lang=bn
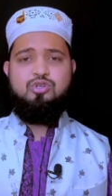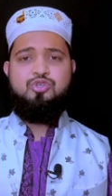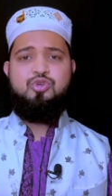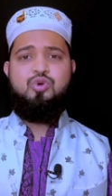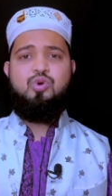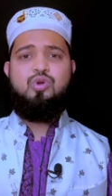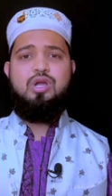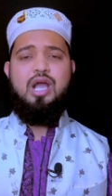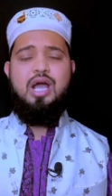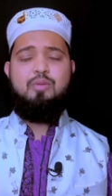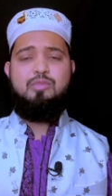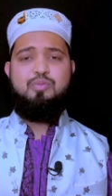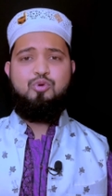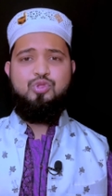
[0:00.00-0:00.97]
দর্শক
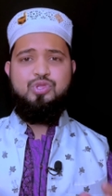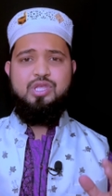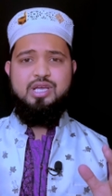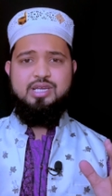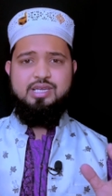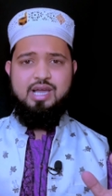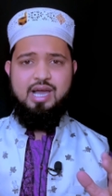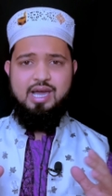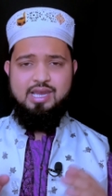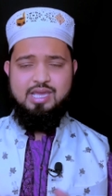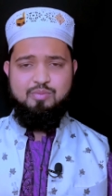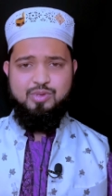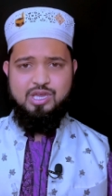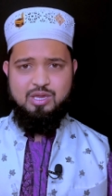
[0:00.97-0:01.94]
আমি প্রত্যেকটি
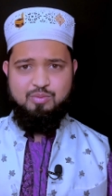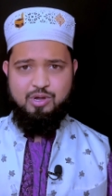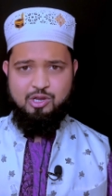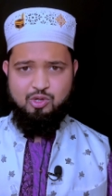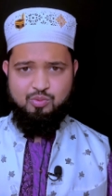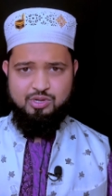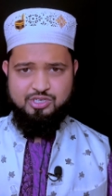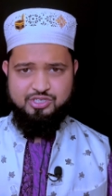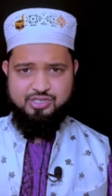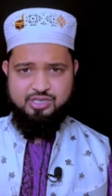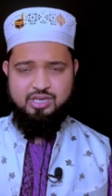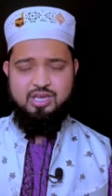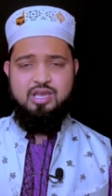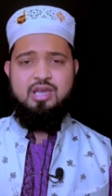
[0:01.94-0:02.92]
আলেমকেই
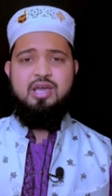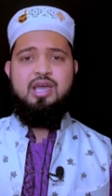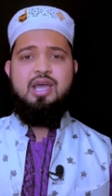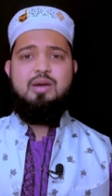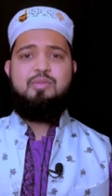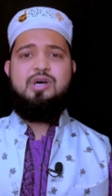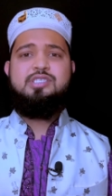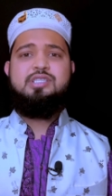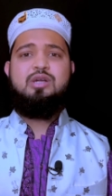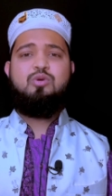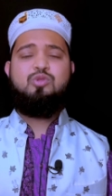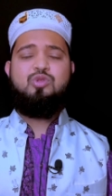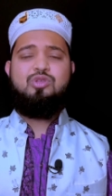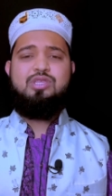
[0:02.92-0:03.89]
ভালোবাসি হ্যাঁ
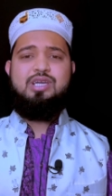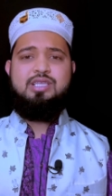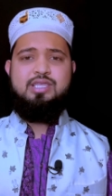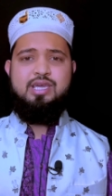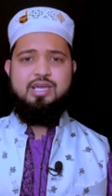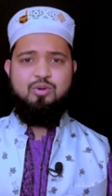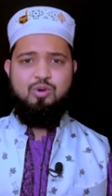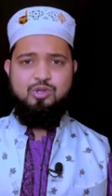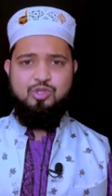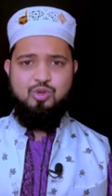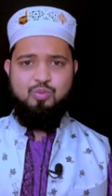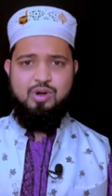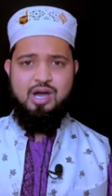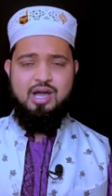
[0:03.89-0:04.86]
মাসলাগত দিক থেকে
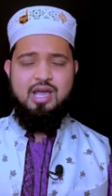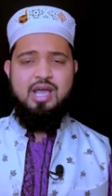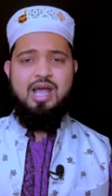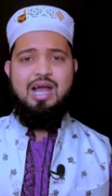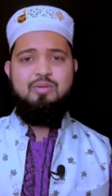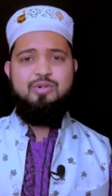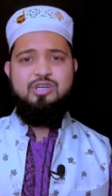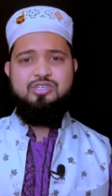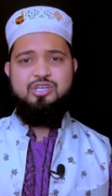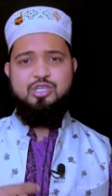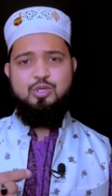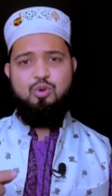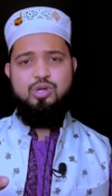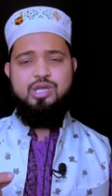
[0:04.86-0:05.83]
হয়তো বা আমার
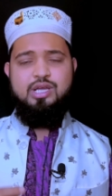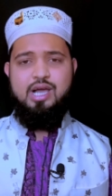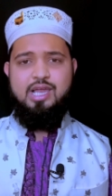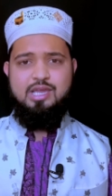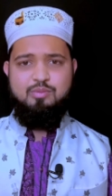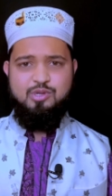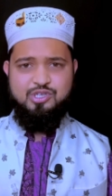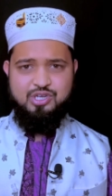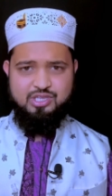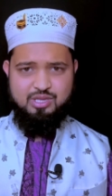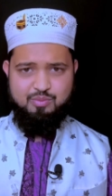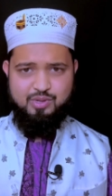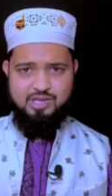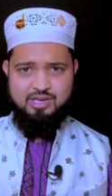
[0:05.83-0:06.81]
সাথে অনেক আলেমের
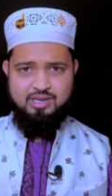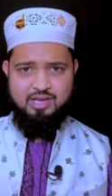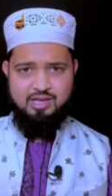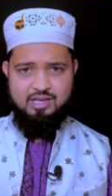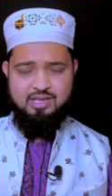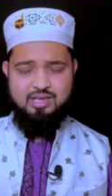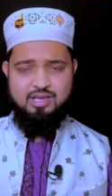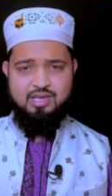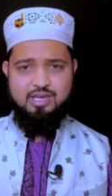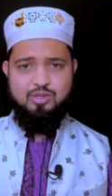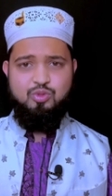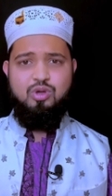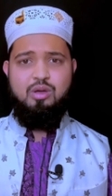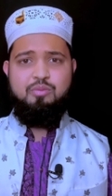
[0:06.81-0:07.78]
সাথে মিলে না
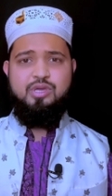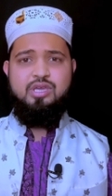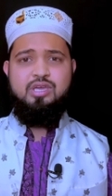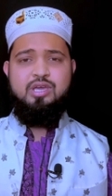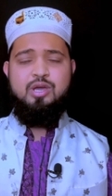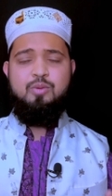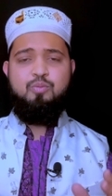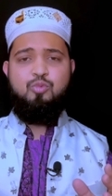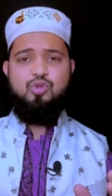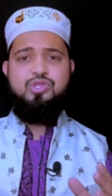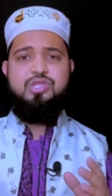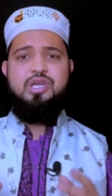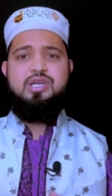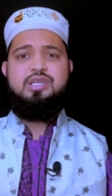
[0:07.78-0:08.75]
কিন্তু আমি
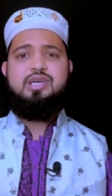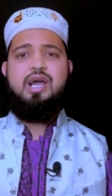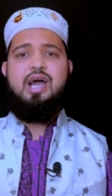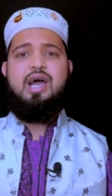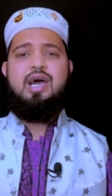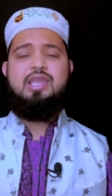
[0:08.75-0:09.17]
প্রত্যেকটা